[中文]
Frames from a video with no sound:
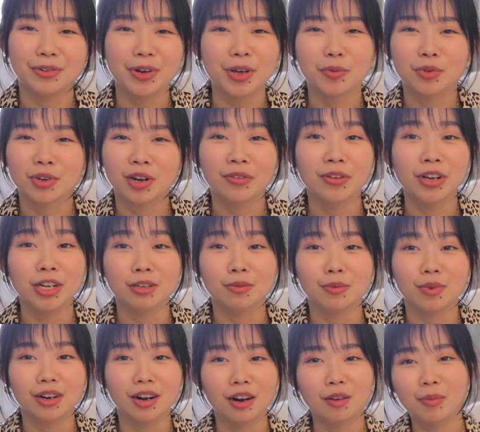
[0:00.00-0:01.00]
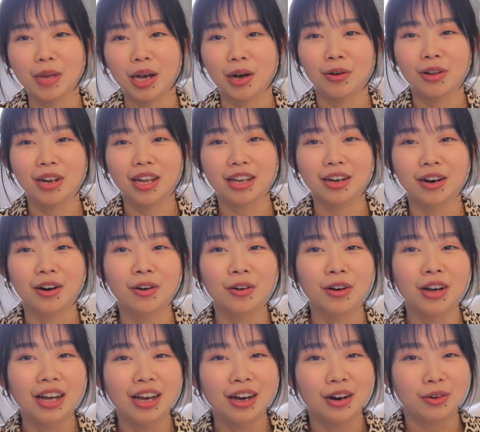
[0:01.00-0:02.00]
我也不知道为什么，然后买回来以
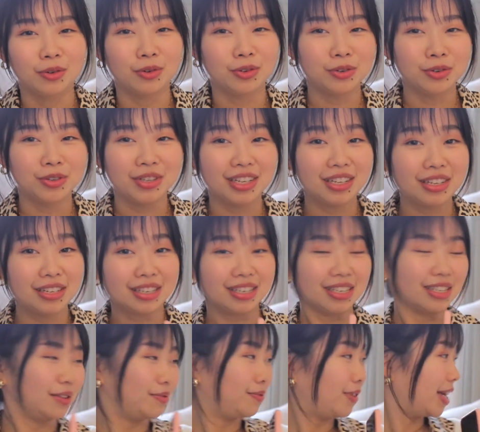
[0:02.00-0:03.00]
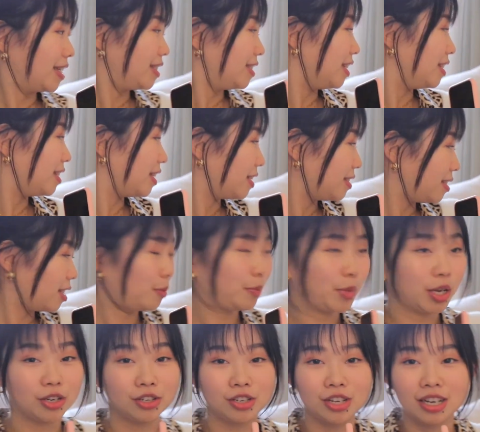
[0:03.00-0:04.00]
后，我就惊喜的发现它下
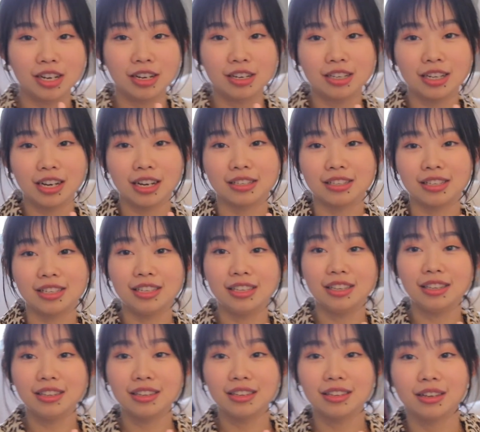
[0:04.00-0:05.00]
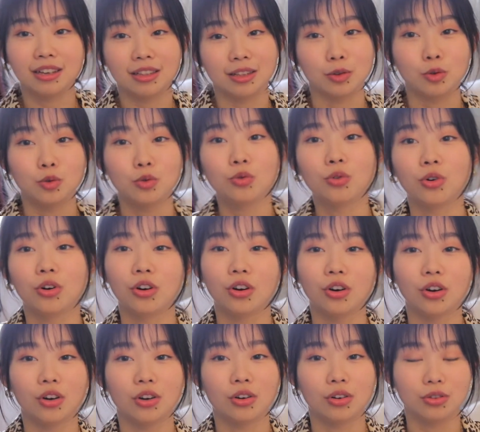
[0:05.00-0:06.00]
面是一个这样金色的
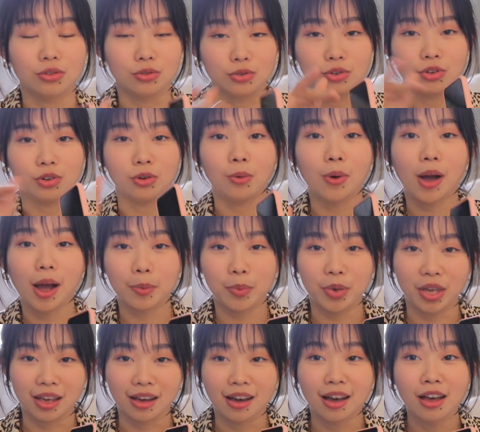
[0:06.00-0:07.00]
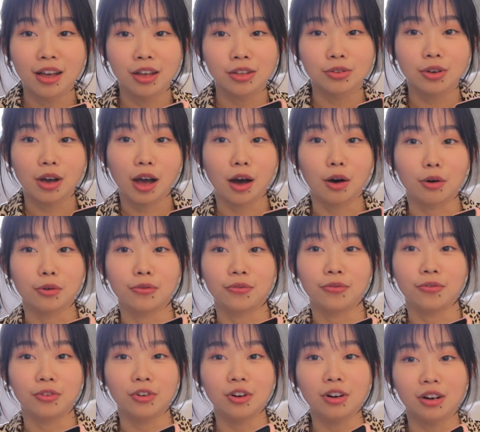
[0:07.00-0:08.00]
座，就是花瓶，就好
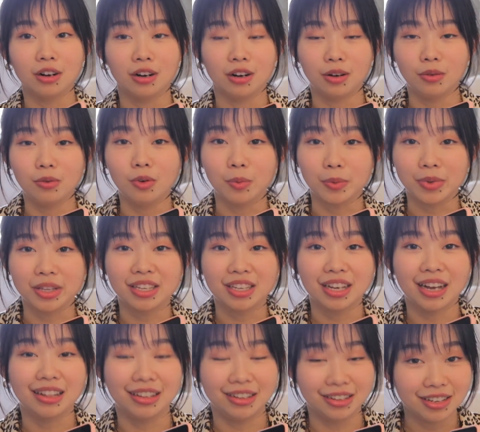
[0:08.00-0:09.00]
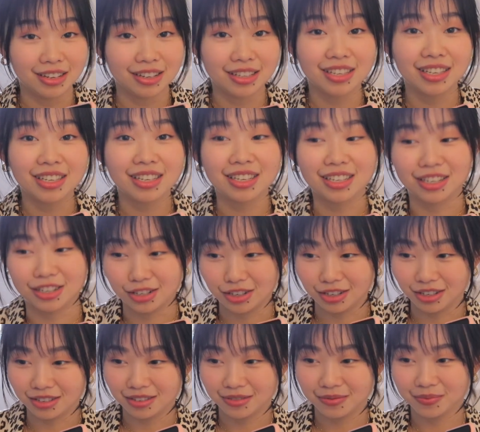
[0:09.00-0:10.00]
符合我们家的这个气
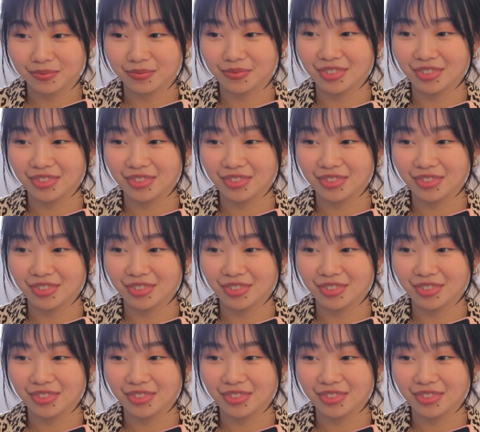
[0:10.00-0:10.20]
质。